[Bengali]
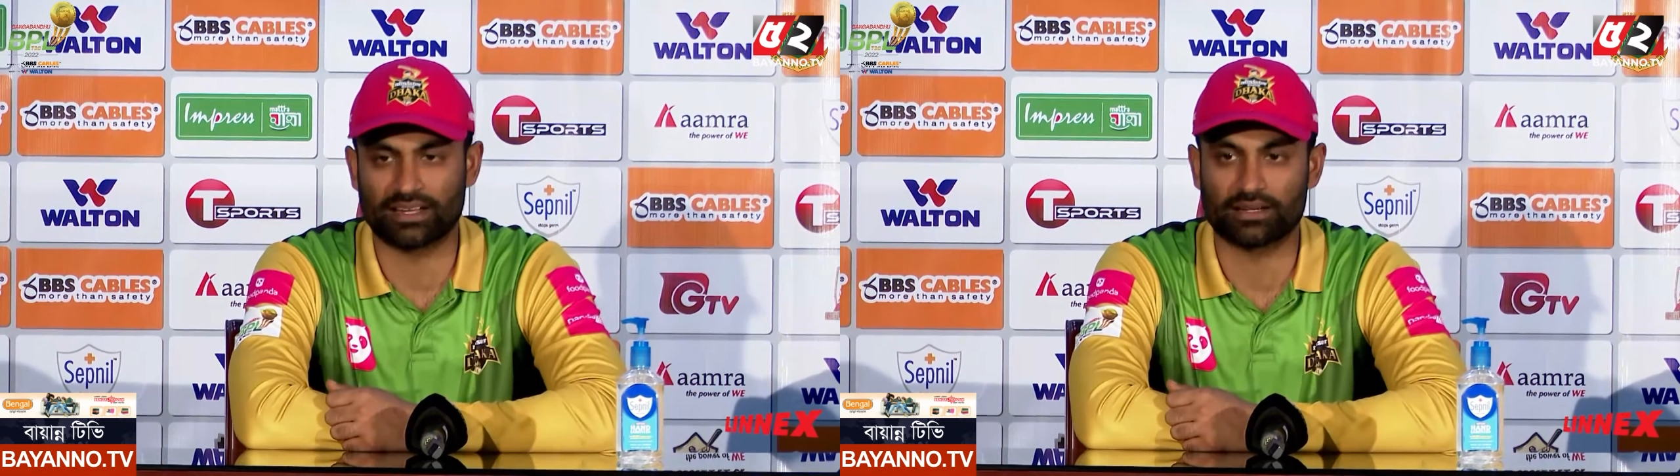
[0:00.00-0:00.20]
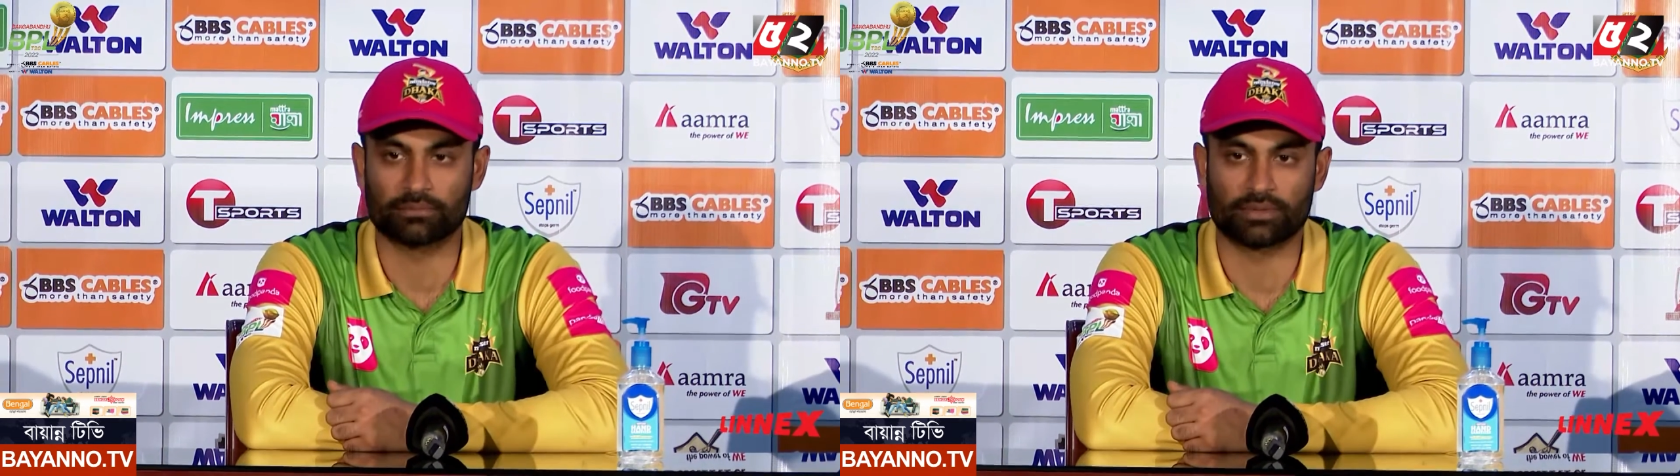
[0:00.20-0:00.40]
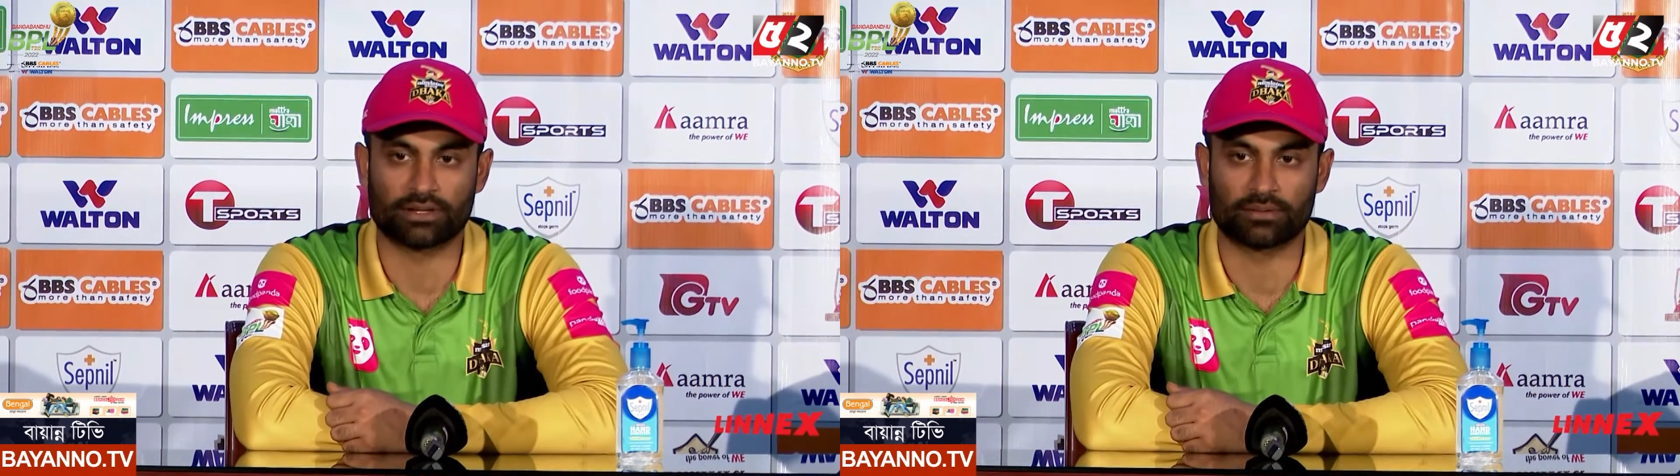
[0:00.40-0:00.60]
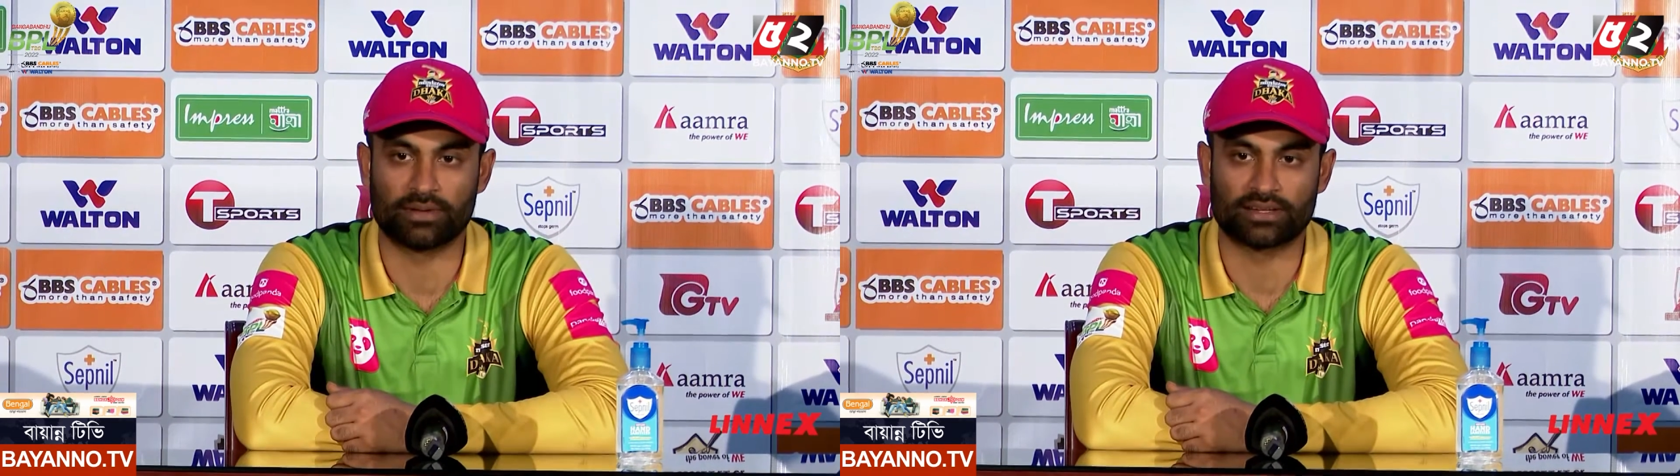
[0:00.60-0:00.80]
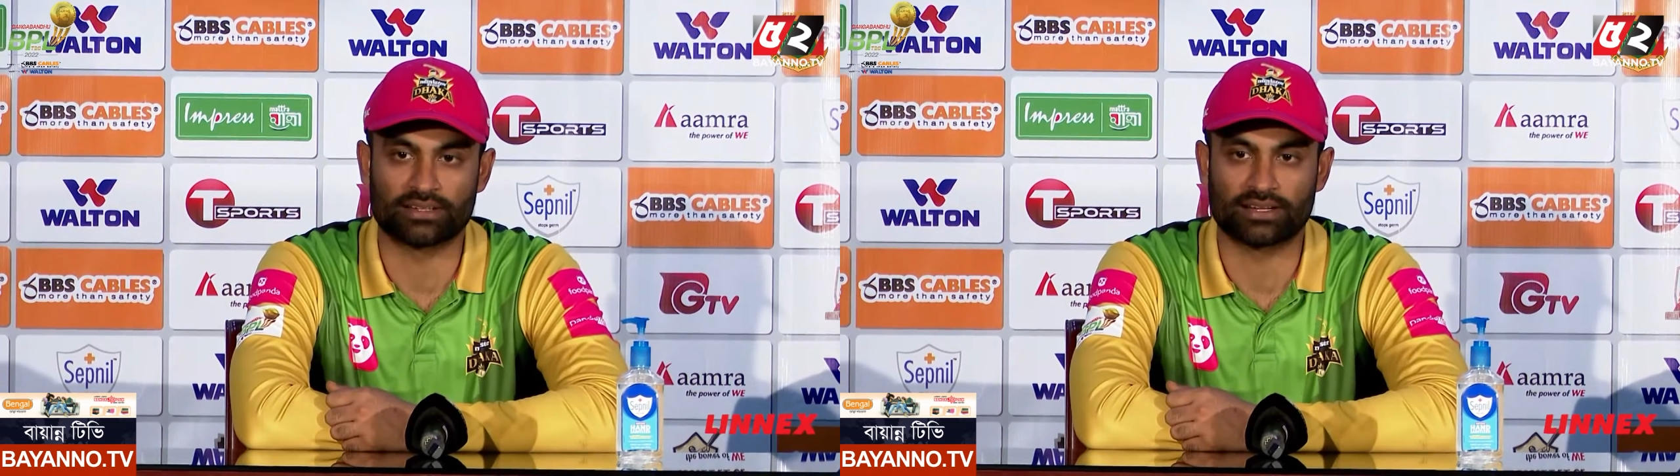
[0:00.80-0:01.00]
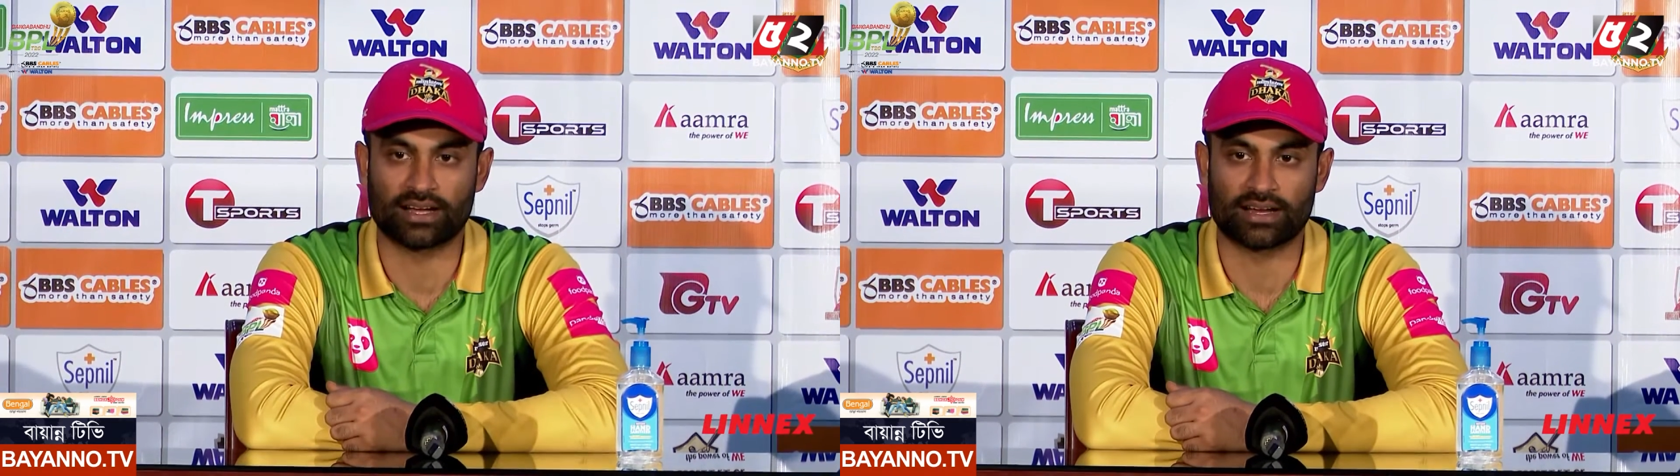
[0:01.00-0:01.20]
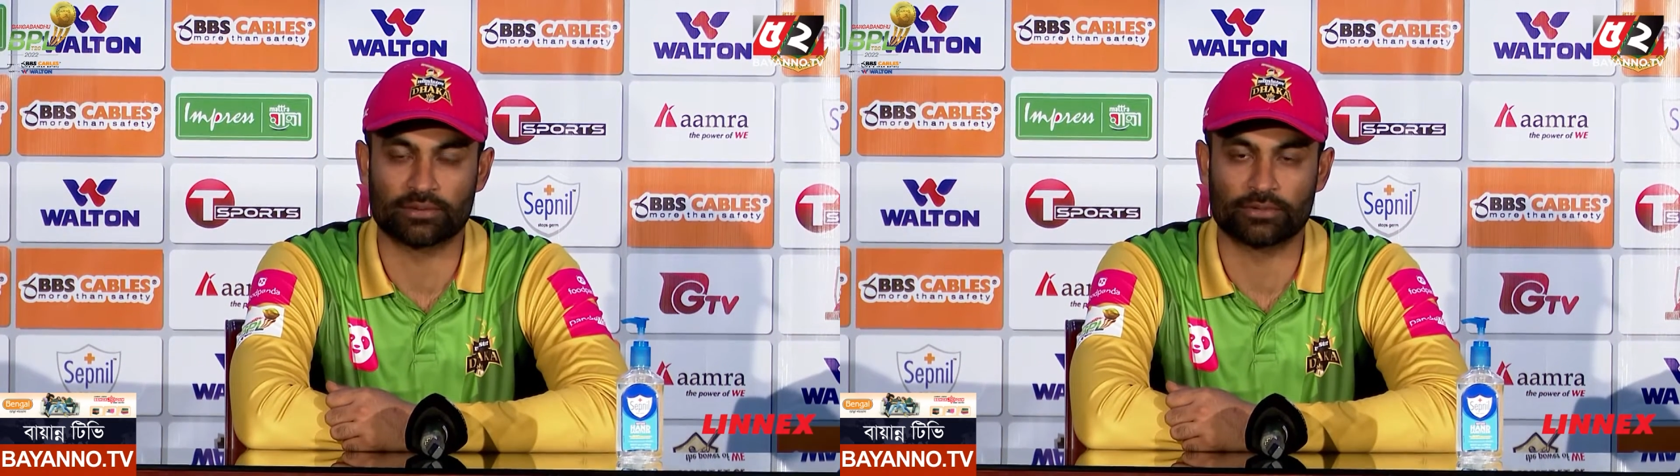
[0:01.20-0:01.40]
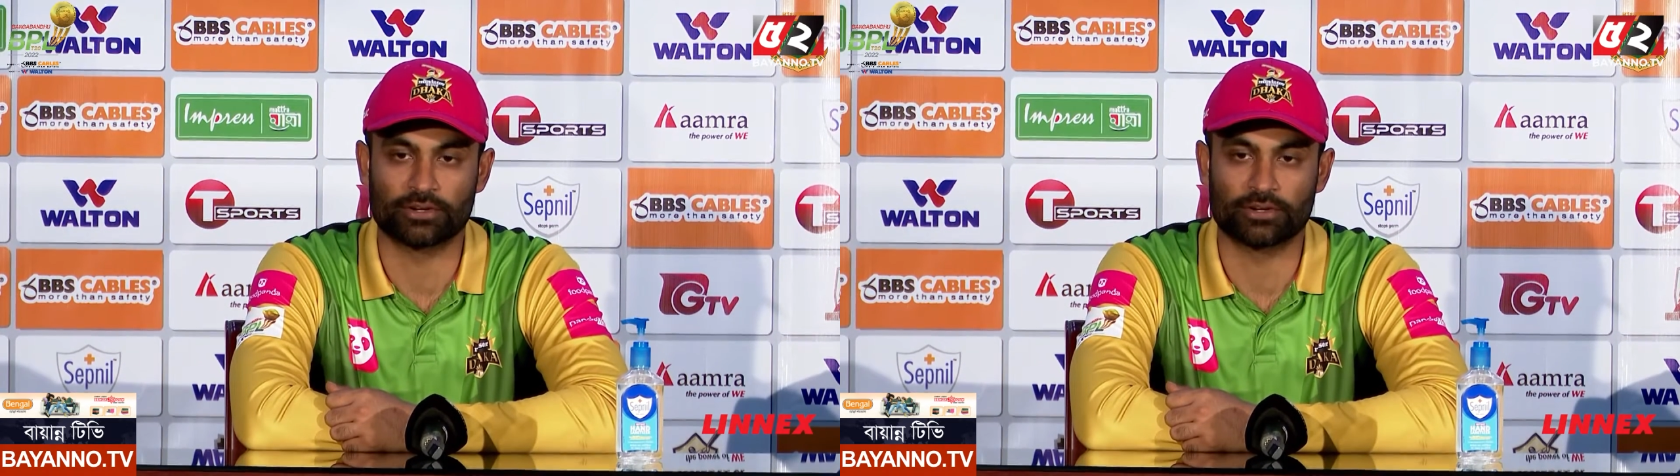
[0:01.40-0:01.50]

দেখেন ব্যাটিংটা খারাপ